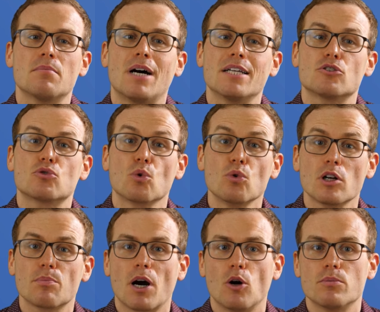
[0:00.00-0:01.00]
meist
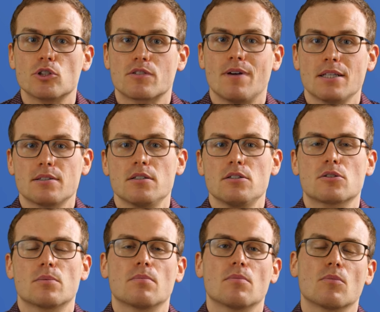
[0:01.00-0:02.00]
dunkelbraun bis schwarz
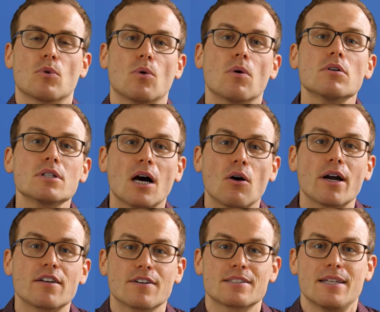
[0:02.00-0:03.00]
ist und auch
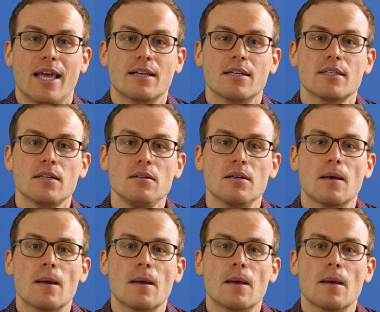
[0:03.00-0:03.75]
etwas länglicher.